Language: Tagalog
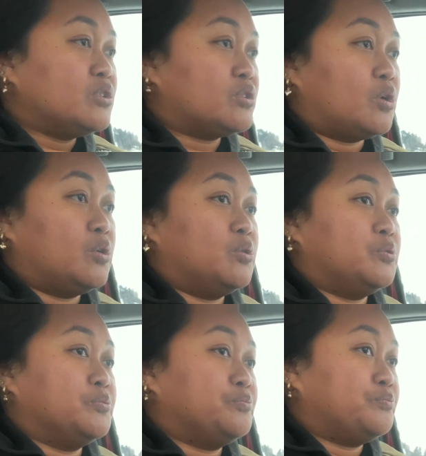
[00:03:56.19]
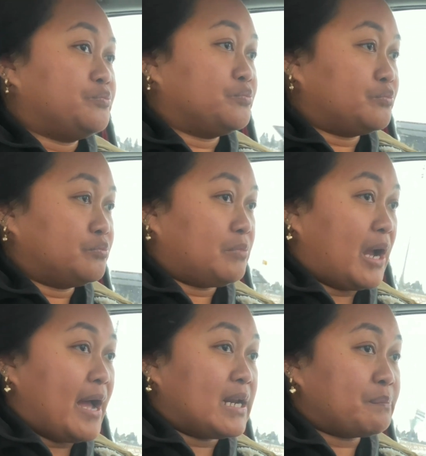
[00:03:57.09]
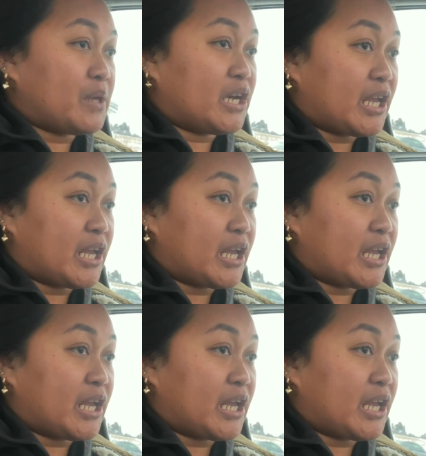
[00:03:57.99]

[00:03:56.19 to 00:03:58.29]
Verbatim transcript: So, maghahanap tayo